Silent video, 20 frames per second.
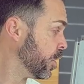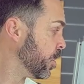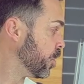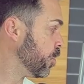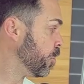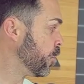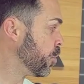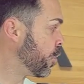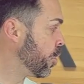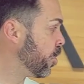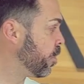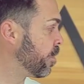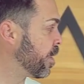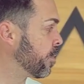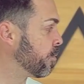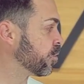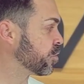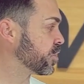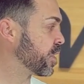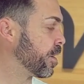No
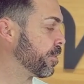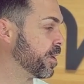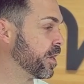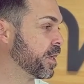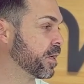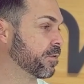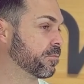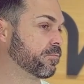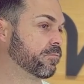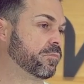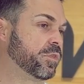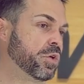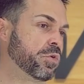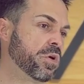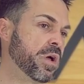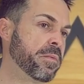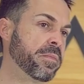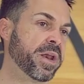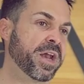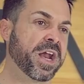vamos a ver de
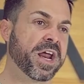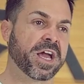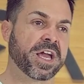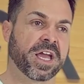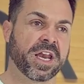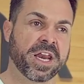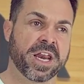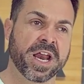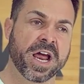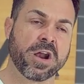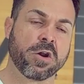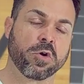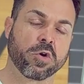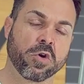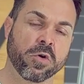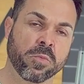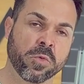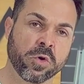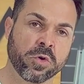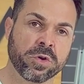una manera general o
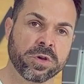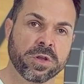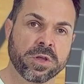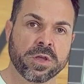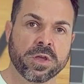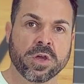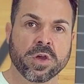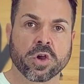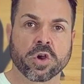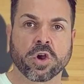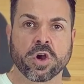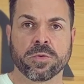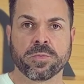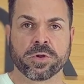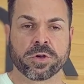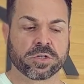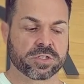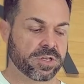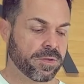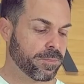común
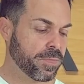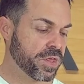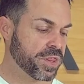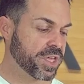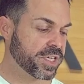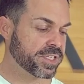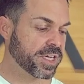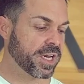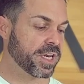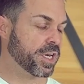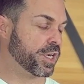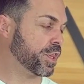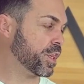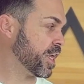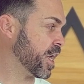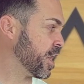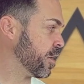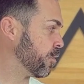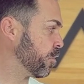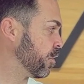cómo nos empieza a salir
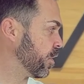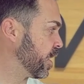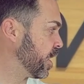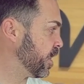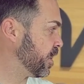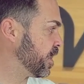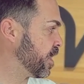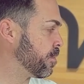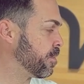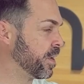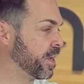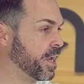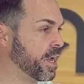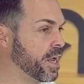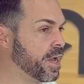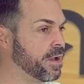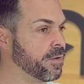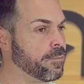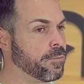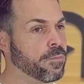ciano de
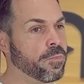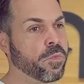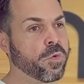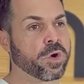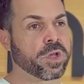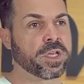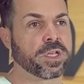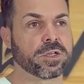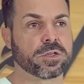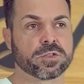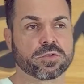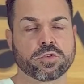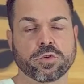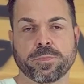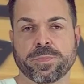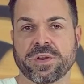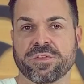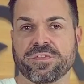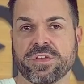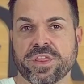manera muy
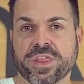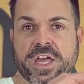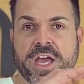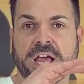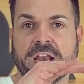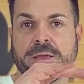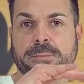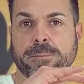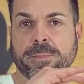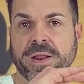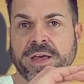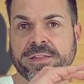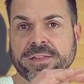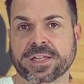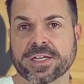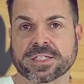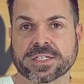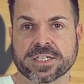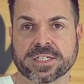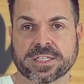superficial en
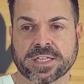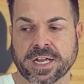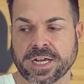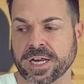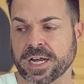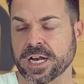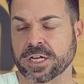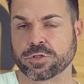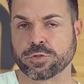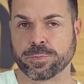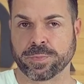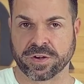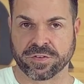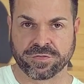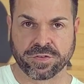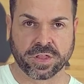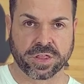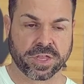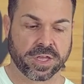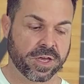plantas que están en la
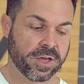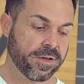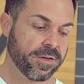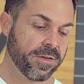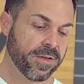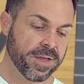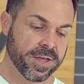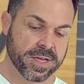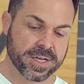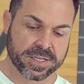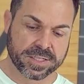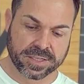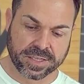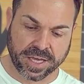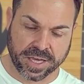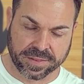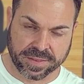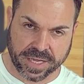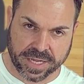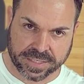superficie.
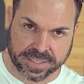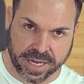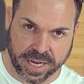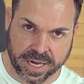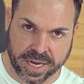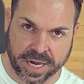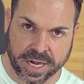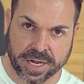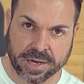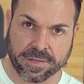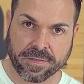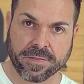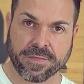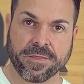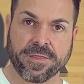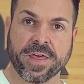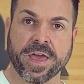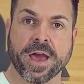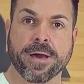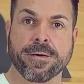Tiende a salir
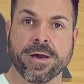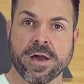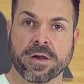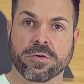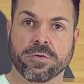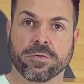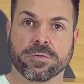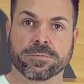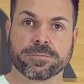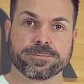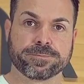de abajo,